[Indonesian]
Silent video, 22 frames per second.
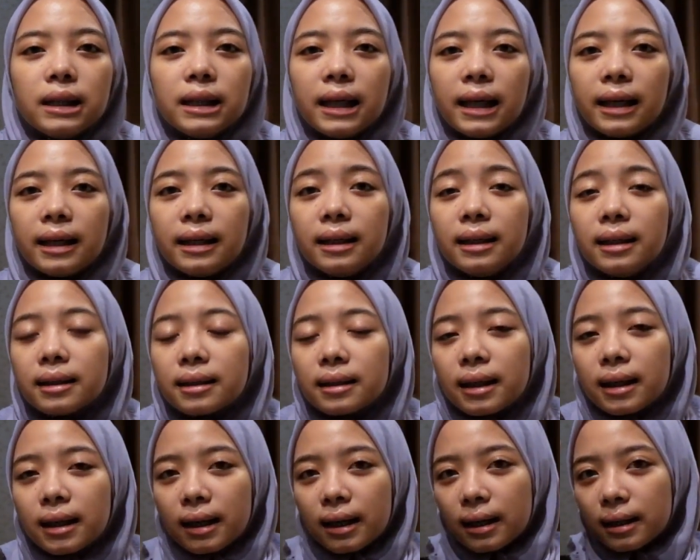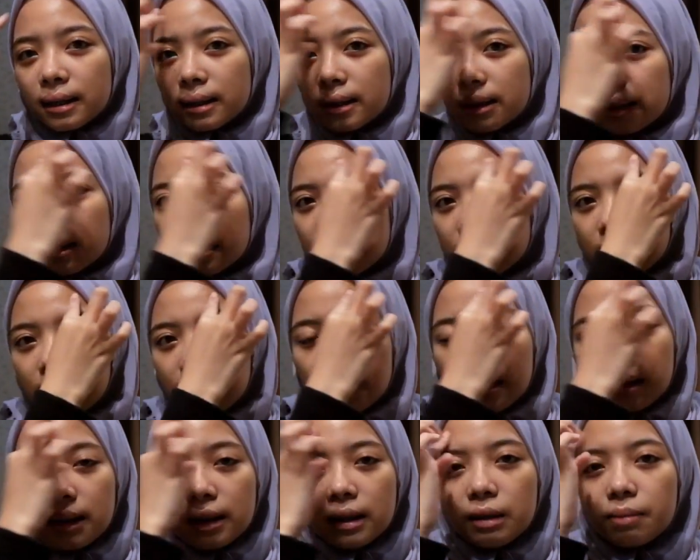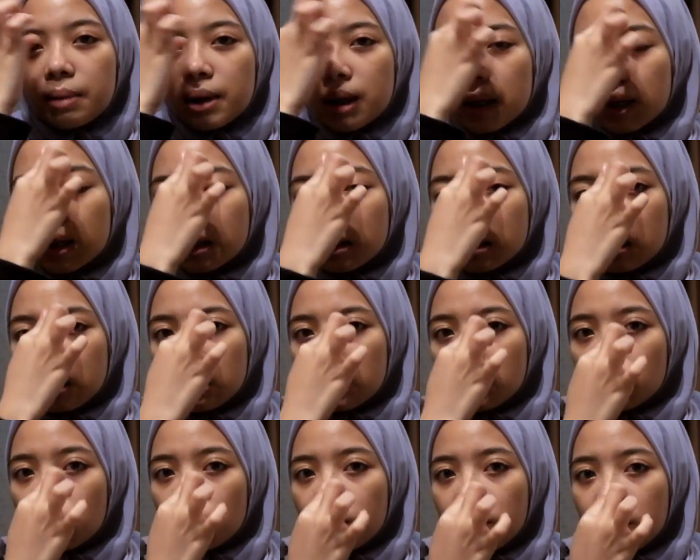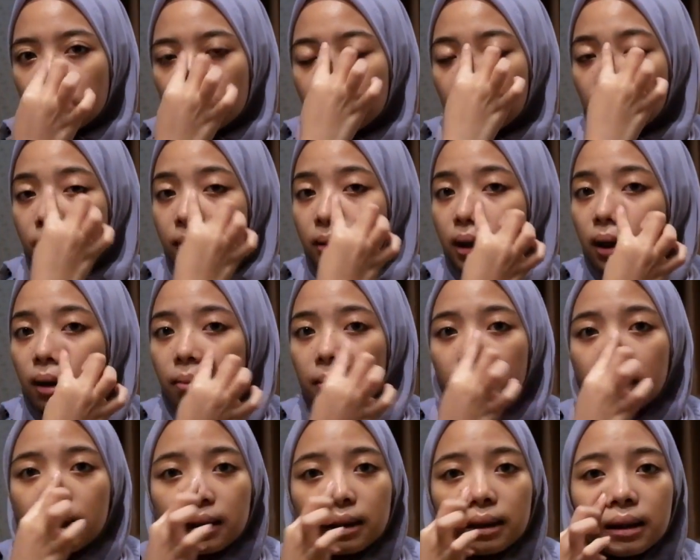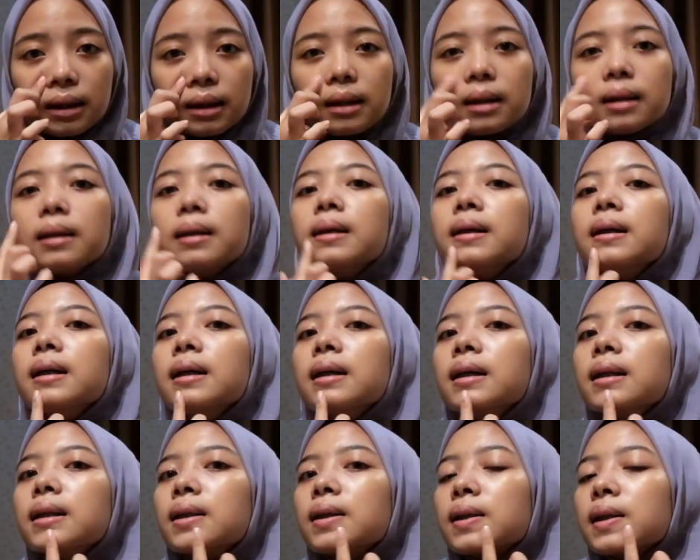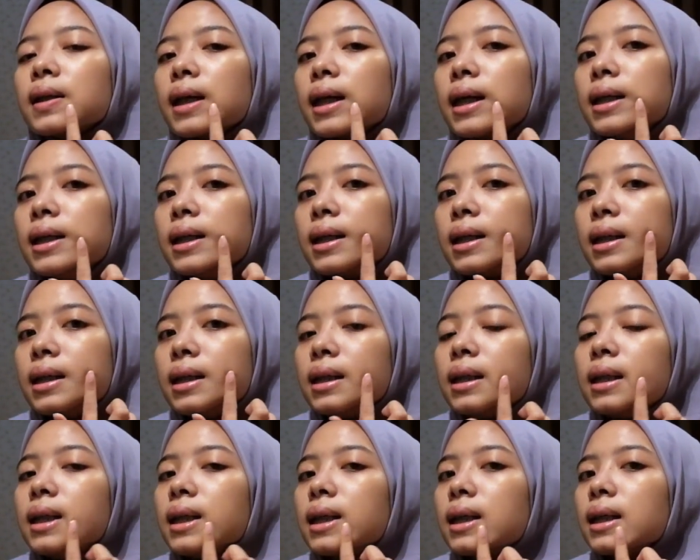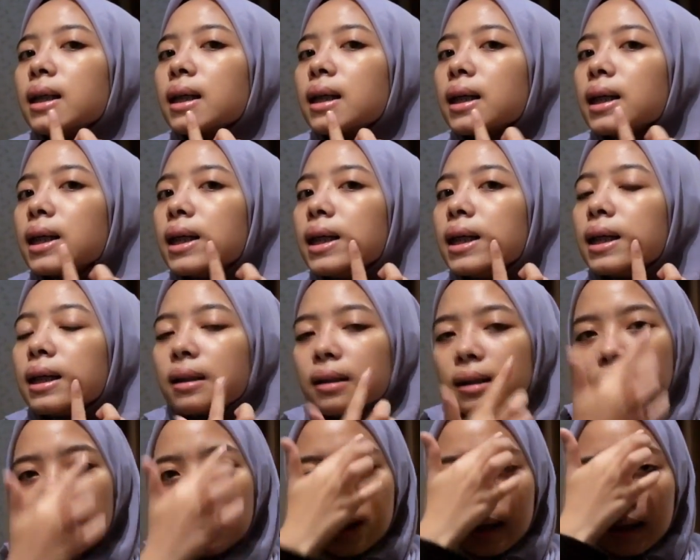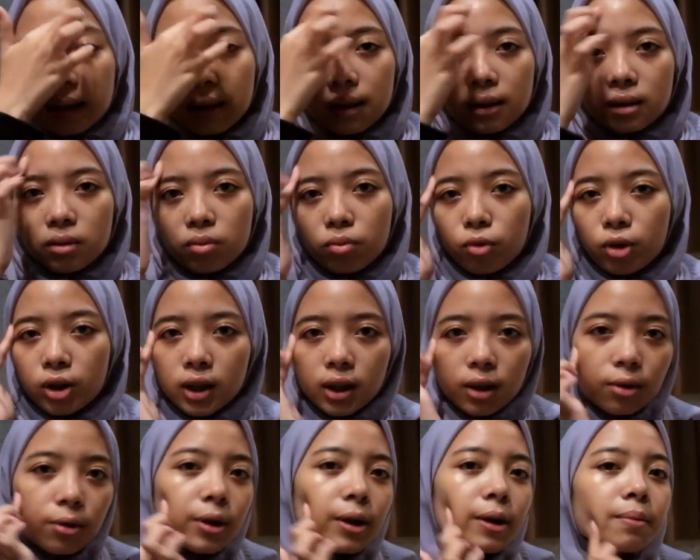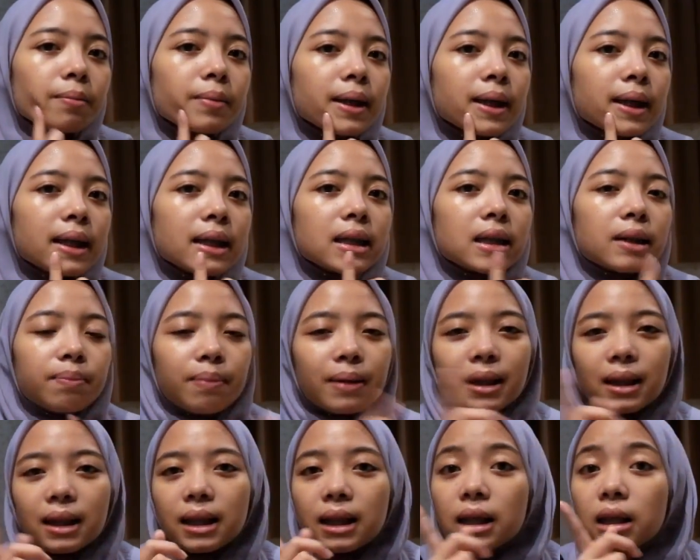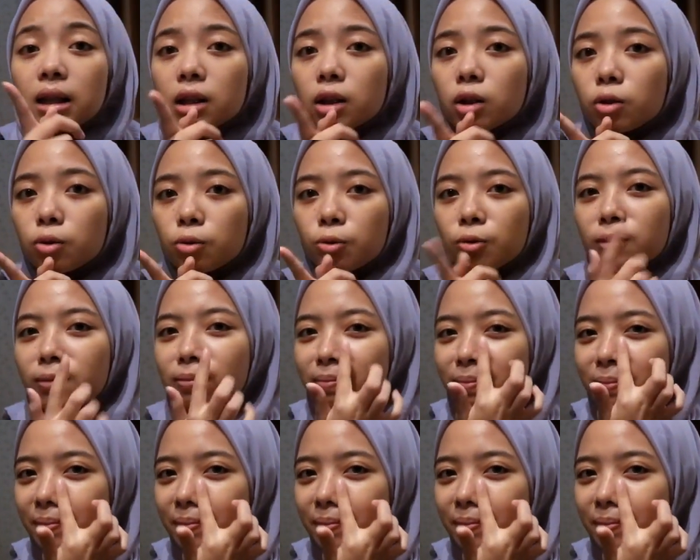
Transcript: Jadi ntar sini di bagian T-zone bisa berminyak banget terus kadang di sini kering terkadang semuanya normal seperti itu